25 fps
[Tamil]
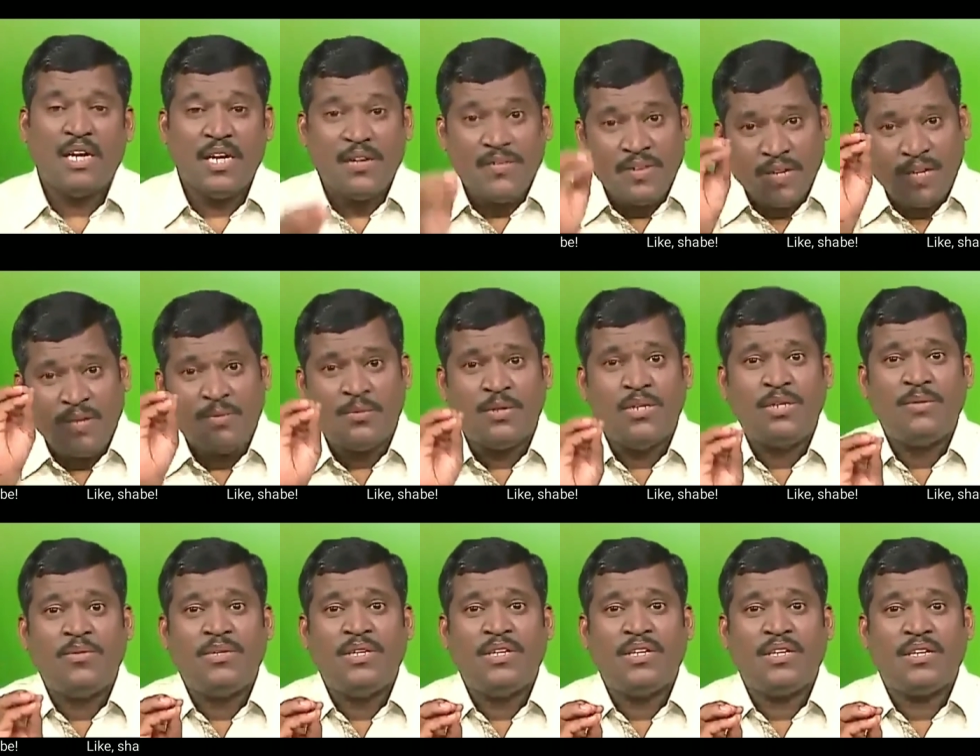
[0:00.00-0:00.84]
இவரே
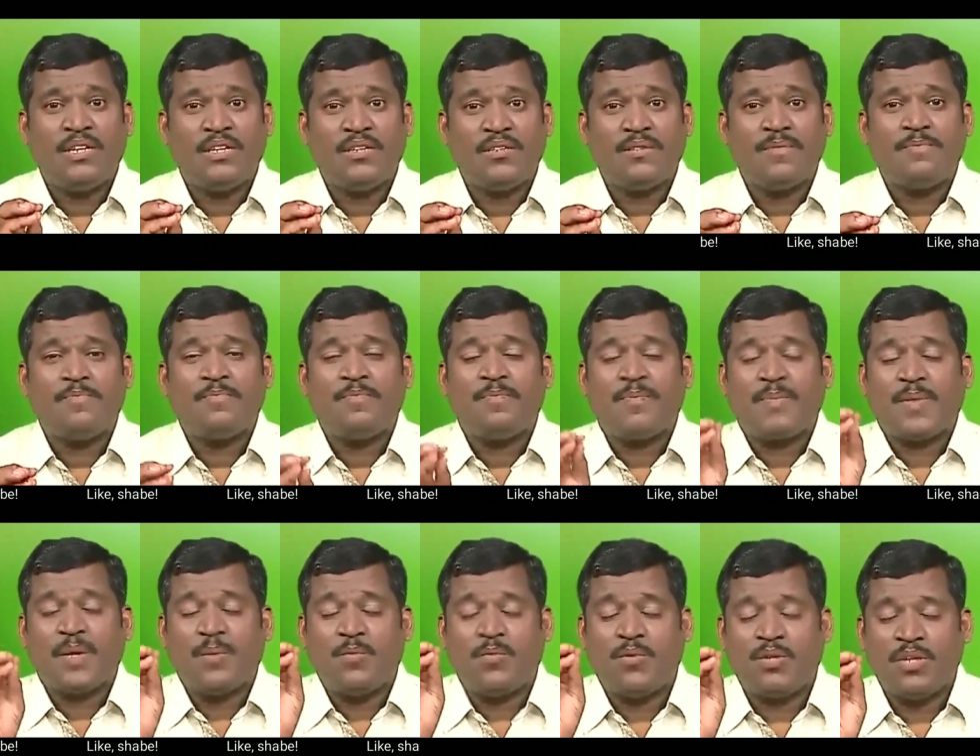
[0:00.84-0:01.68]
முடிவு பண்ணிடுறாரு
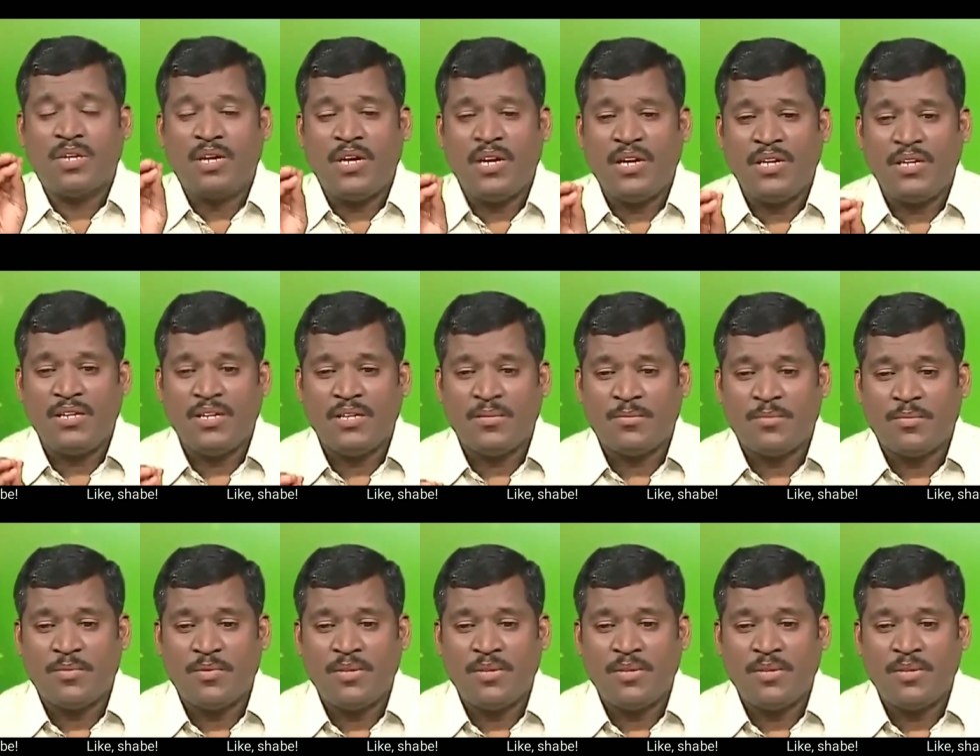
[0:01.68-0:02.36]
முதலாளிகிட்ட